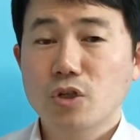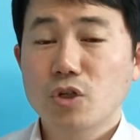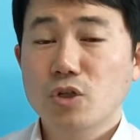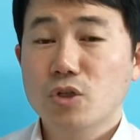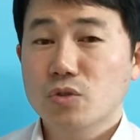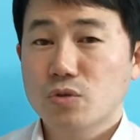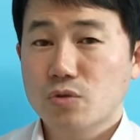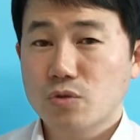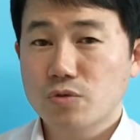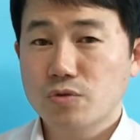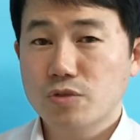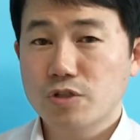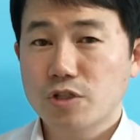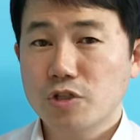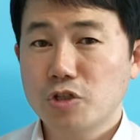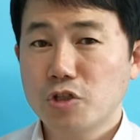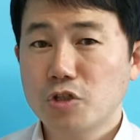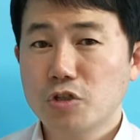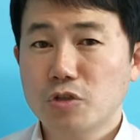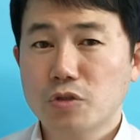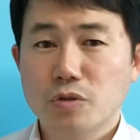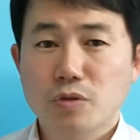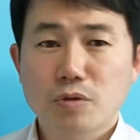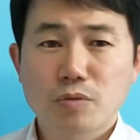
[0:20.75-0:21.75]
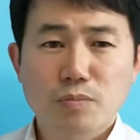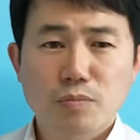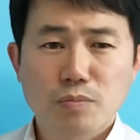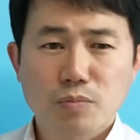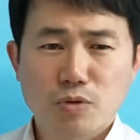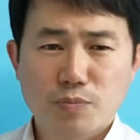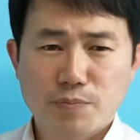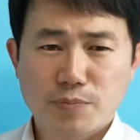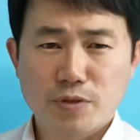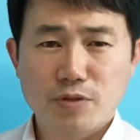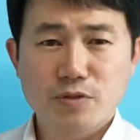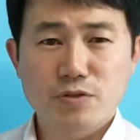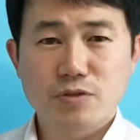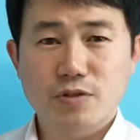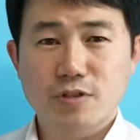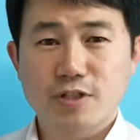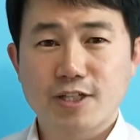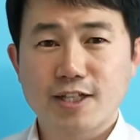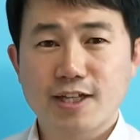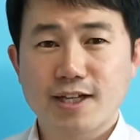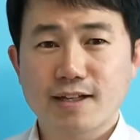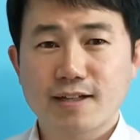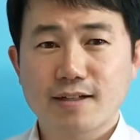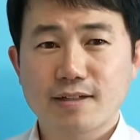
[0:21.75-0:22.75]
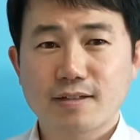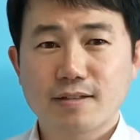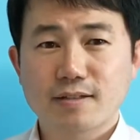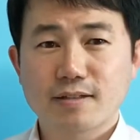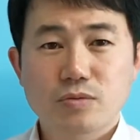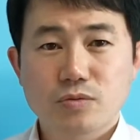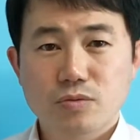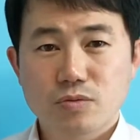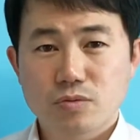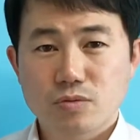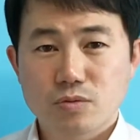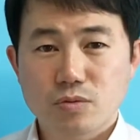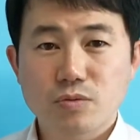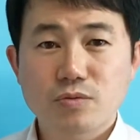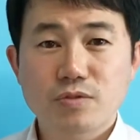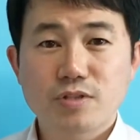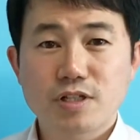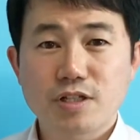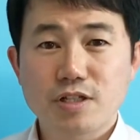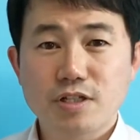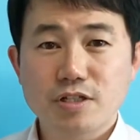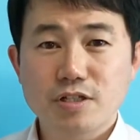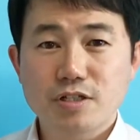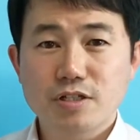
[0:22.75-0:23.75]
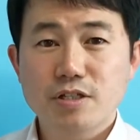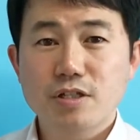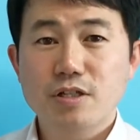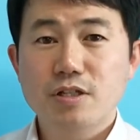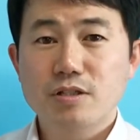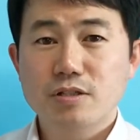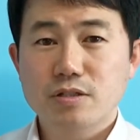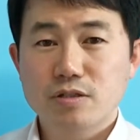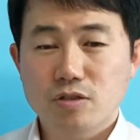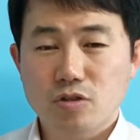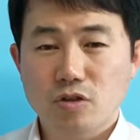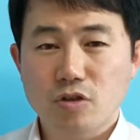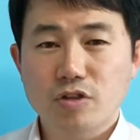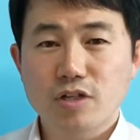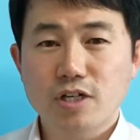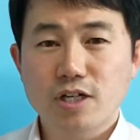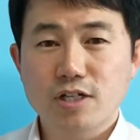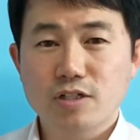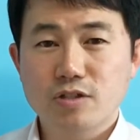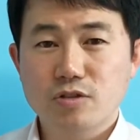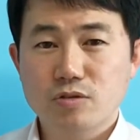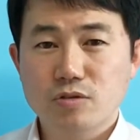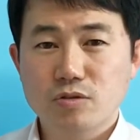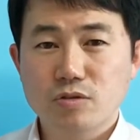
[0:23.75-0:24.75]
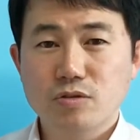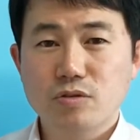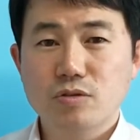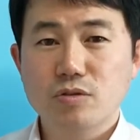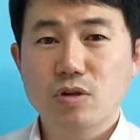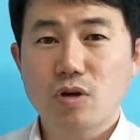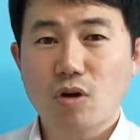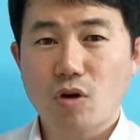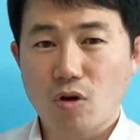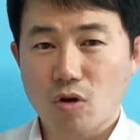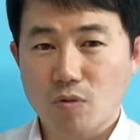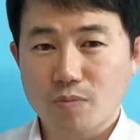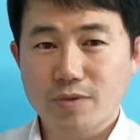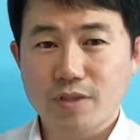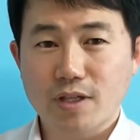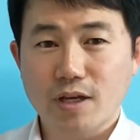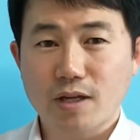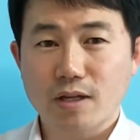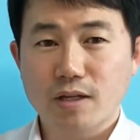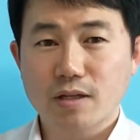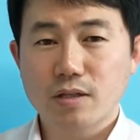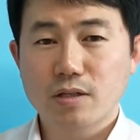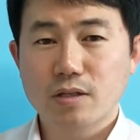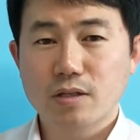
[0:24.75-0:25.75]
존재는 보편적이다. 존재는 정의할 수 없다.